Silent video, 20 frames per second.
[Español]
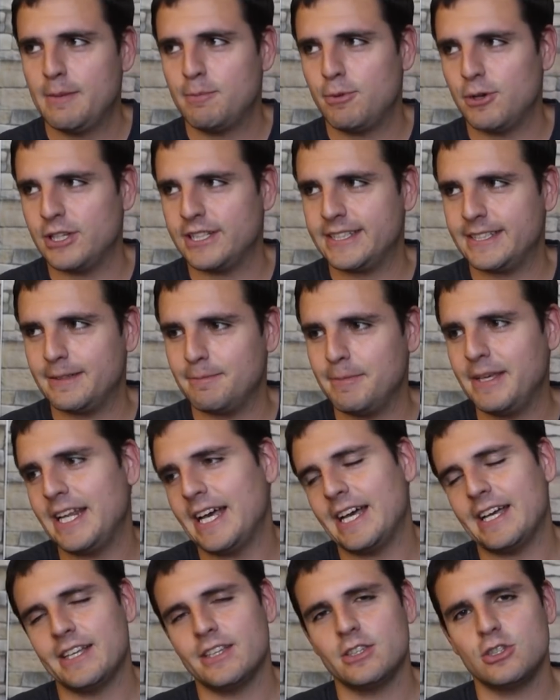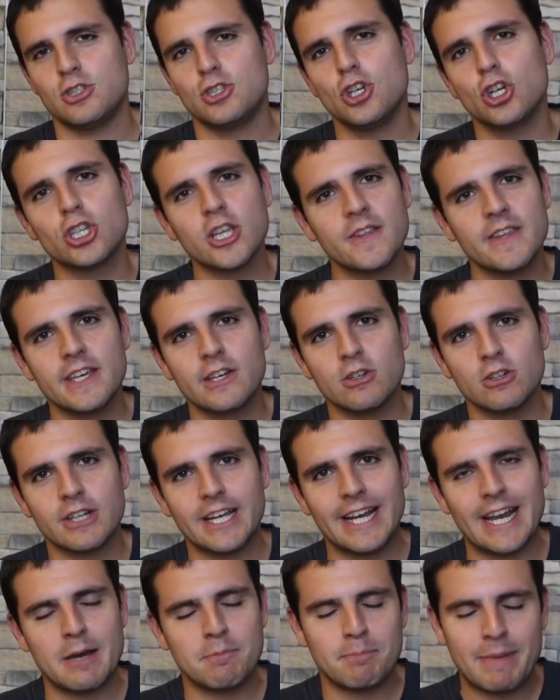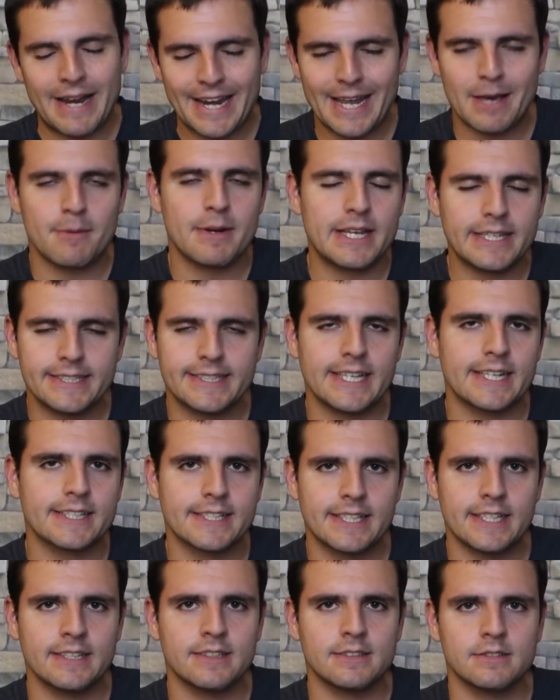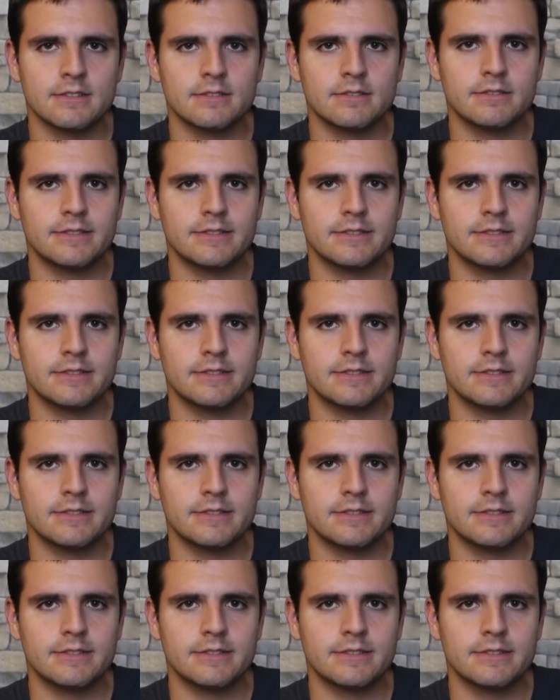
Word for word: Pues mira, yo te digo que la palabra exacta